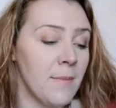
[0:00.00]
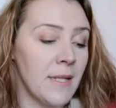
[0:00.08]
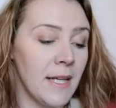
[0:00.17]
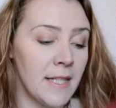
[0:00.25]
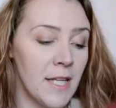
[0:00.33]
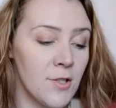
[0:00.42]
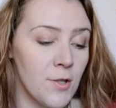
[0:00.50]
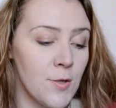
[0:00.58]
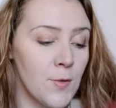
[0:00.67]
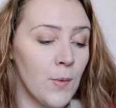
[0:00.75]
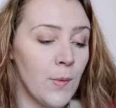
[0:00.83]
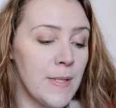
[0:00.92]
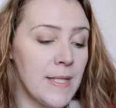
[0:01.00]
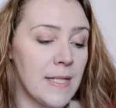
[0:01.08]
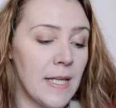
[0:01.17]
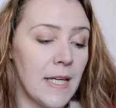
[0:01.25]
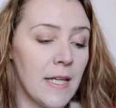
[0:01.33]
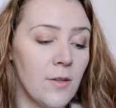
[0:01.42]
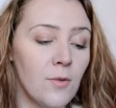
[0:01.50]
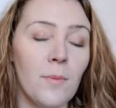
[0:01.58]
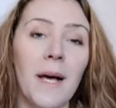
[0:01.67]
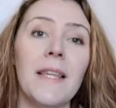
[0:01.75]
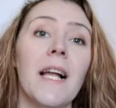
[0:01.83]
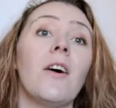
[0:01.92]
et dernière chanson c'est
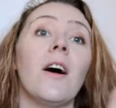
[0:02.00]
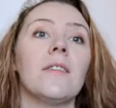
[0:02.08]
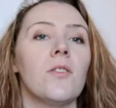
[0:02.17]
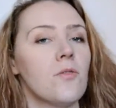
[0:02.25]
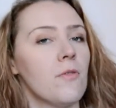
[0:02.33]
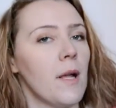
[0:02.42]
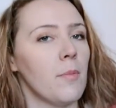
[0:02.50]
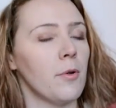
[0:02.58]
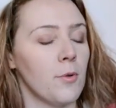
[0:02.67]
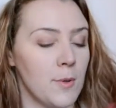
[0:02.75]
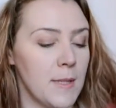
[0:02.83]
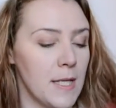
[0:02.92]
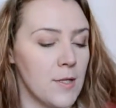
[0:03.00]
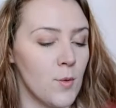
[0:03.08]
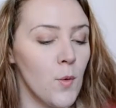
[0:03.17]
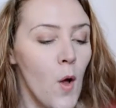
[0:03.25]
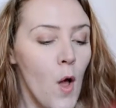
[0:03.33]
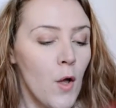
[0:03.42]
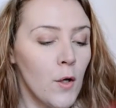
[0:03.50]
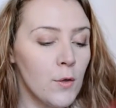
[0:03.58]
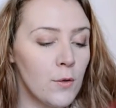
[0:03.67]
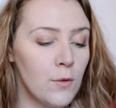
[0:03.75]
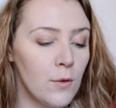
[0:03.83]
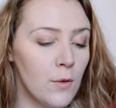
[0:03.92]
Human, alors attention à la prononciation,
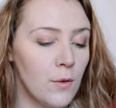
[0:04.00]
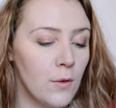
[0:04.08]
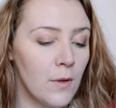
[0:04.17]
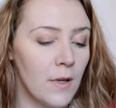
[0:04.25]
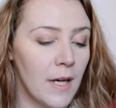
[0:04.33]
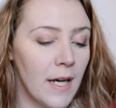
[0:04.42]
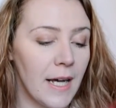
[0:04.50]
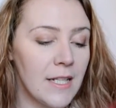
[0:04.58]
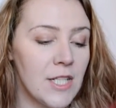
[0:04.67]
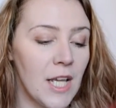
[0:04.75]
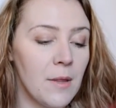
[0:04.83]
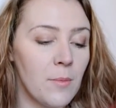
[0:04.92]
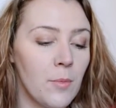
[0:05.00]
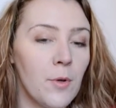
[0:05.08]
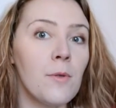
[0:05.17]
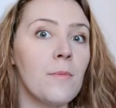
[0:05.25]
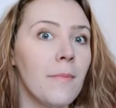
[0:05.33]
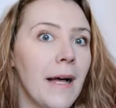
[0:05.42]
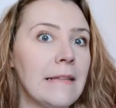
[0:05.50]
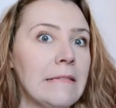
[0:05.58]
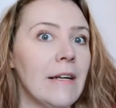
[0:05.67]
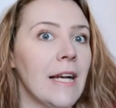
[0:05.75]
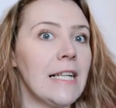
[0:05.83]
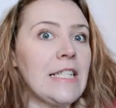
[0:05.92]
de Rajen Bonman,
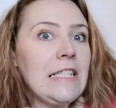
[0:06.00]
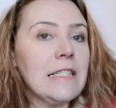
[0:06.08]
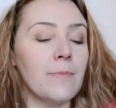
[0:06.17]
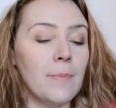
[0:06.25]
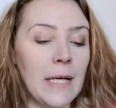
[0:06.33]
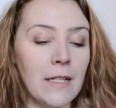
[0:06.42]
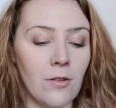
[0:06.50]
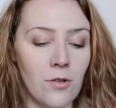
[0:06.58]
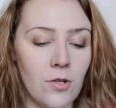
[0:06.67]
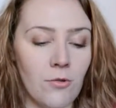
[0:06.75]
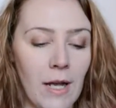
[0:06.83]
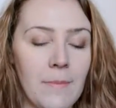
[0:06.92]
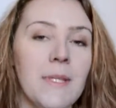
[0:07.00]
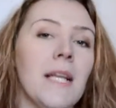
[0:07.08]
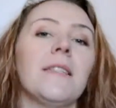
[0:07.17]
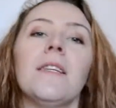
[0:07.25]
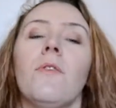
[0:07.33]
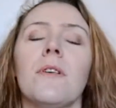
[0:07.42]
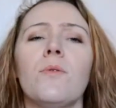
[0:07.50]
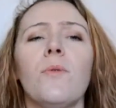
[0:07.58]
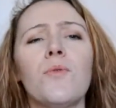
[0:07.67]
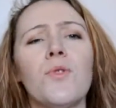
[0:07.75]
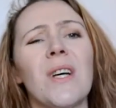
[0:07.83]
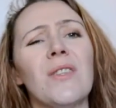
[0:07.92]
voilà j'espère que je l'aurai bien dit, de toute façon
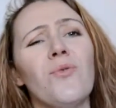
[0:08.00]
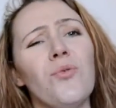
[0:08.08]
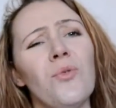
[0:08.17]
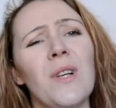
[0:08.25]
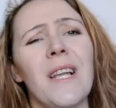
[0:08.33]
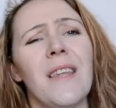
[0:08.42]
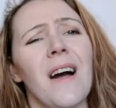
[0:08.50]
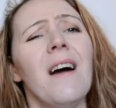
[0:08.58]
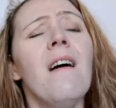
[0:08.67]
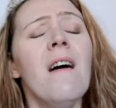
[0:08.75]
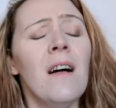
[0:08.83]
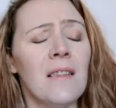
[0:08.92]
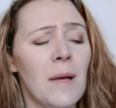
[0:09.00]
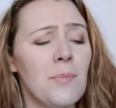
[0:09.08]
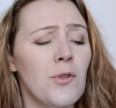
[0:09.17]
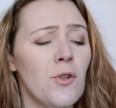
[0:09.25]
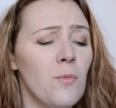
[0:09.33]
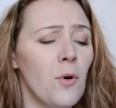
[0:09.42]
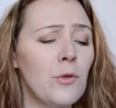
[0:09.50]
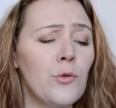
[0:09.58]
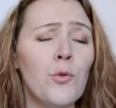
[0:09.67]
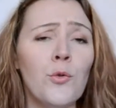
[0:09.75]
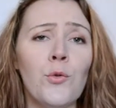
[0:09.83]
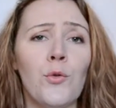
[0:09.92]
vous aurez tous les liens d'absolument
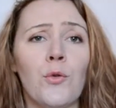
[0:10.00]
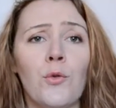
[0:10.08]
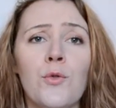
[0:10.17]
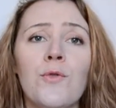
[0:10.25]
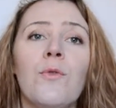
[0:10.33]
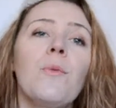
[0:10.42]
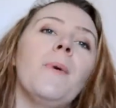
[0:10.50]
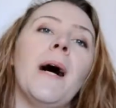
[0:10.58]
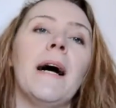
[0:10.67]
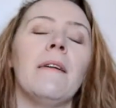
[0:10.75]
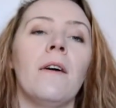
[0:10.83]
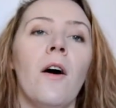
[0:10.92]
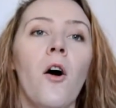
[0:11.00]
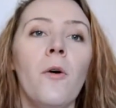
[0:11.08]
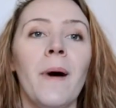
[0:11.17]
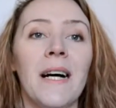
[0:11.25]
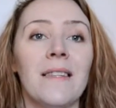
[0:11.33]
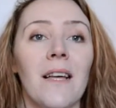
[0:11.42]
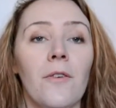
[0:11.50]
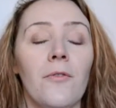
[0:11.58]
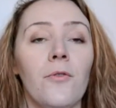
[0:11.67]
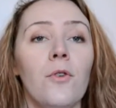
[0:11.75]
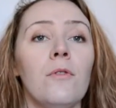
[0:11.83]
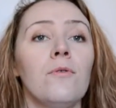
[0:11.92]
tout ce dont je vous parle en barre
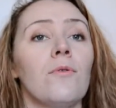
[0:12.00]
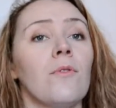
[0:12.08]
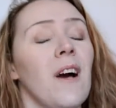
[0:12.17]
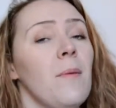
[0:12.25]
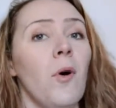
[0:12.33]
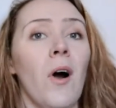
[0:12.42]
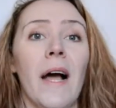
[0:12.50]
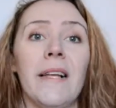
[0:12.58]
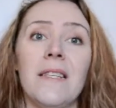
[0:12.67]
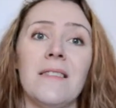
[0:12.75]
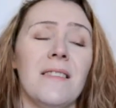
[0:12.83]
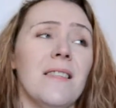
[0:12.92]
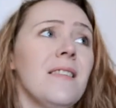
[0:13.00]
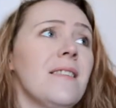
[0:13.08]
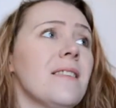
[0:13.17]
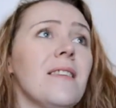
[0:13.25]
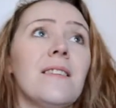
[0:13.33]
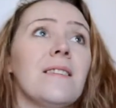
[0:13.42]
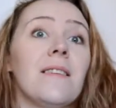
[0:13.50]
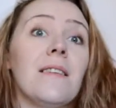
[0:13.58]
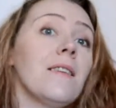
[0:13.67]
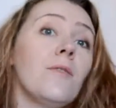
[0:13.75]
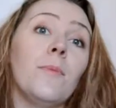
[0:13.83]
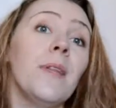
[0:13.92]
d'infos, donc vraiment allez-y, c'est
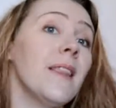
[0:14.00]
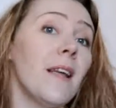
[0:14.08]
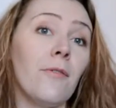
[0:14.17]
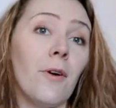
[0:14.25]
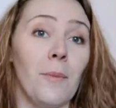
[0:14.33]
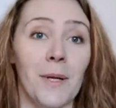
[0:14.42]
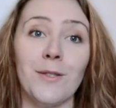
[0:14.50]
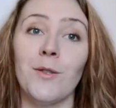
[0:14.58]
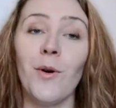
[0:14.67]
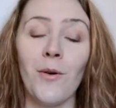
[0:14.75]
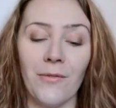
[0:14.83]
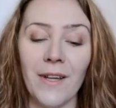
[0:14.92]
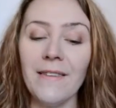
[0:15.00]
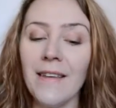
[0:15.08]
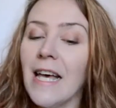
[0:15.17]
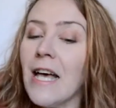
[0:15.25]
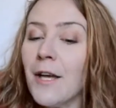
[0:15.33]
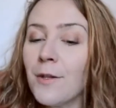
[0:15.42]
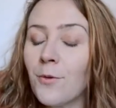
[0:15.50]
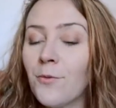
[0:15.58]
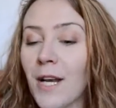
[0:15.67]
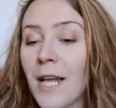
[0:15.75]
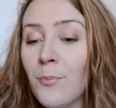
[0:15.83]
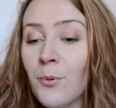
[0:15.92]
une mine d'information en fait. Donc
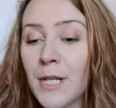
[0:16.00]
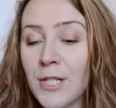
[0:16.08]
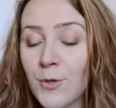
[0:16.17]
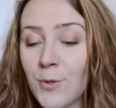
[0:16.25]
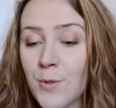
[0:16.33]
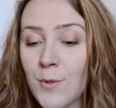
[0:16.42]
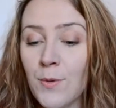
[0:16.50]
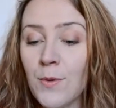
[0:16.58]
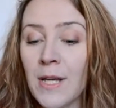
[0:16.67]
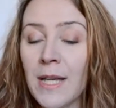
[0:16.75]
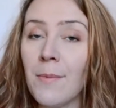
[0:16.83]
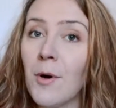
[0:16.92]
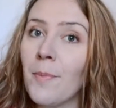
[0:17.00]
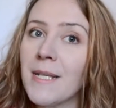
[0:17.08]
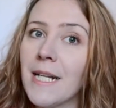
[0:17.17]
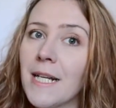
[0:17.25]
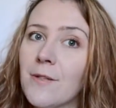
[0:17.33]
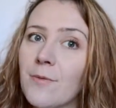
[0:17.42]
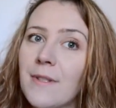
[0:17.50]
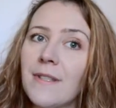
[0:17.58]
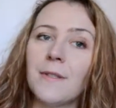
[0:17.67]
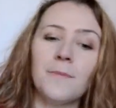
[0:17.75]
voilà pour les chansons, et ben on passe à la suite